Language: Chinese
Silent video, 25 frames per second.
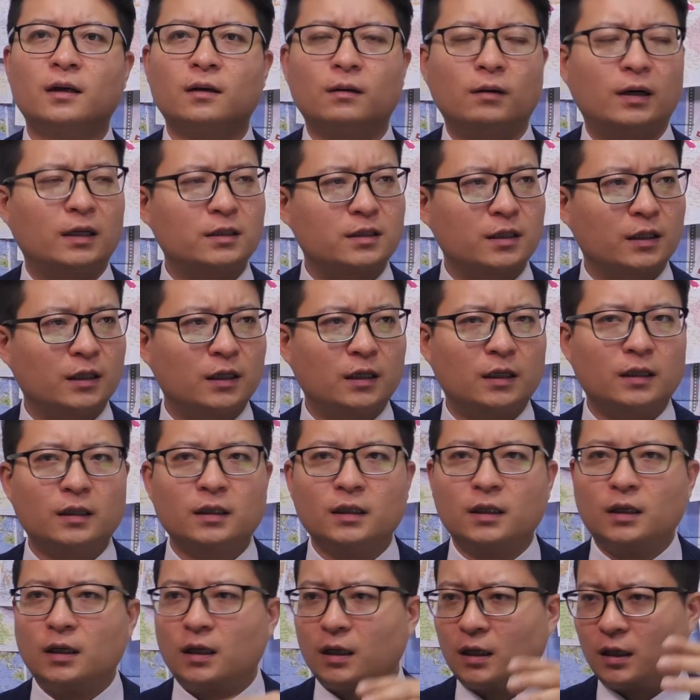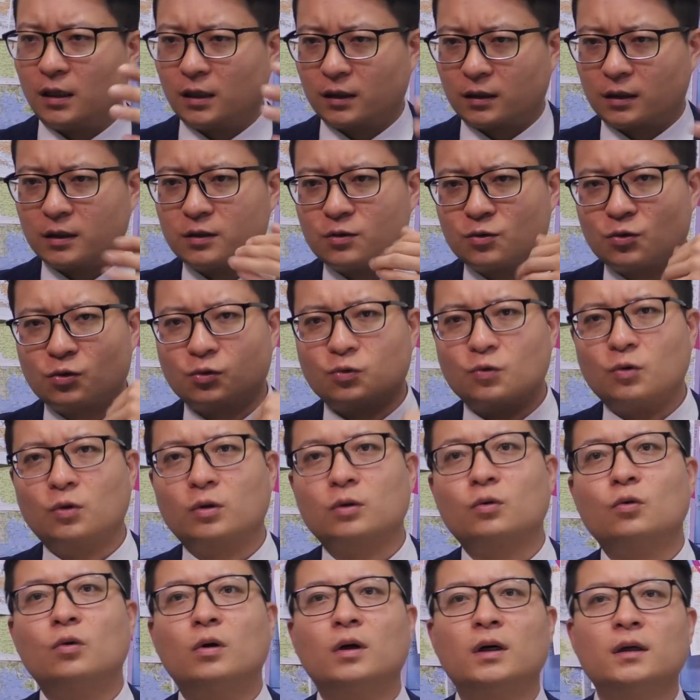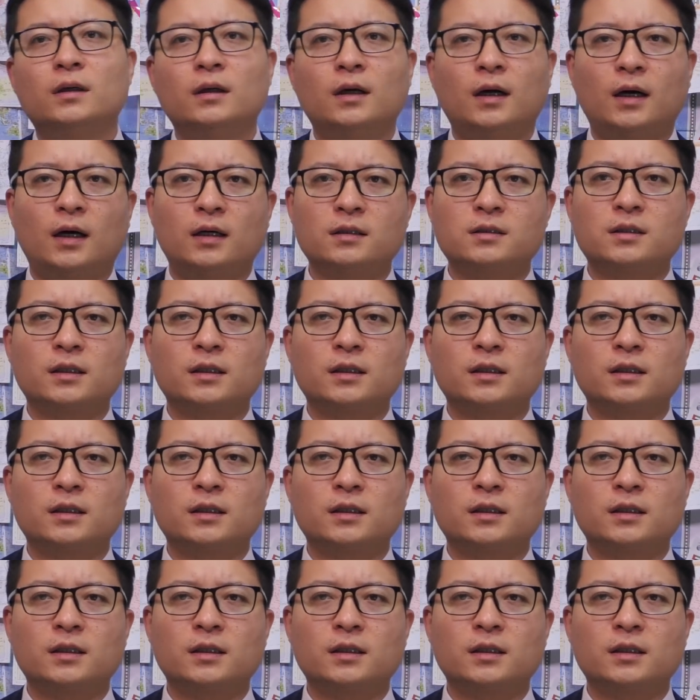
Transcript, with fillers: 啊，这个啊，跟中国过啊，